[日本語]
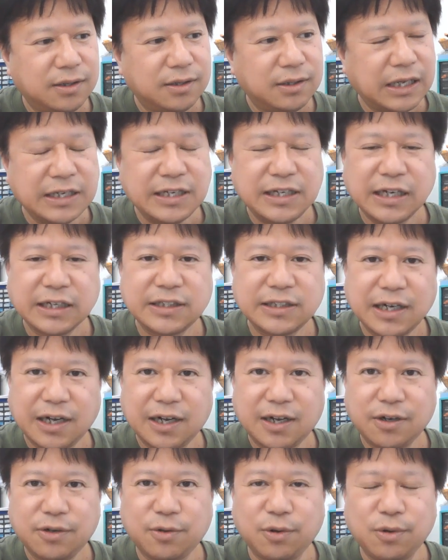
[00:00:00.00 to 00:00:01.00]
何かし
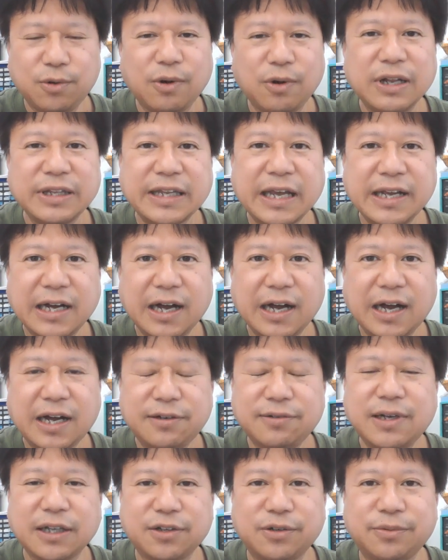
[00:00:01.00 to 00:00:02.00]
らこうご案内があ
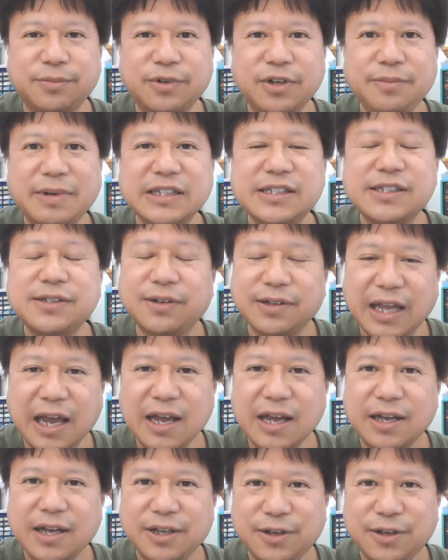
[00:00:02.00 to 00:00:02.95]
るかと思いますので、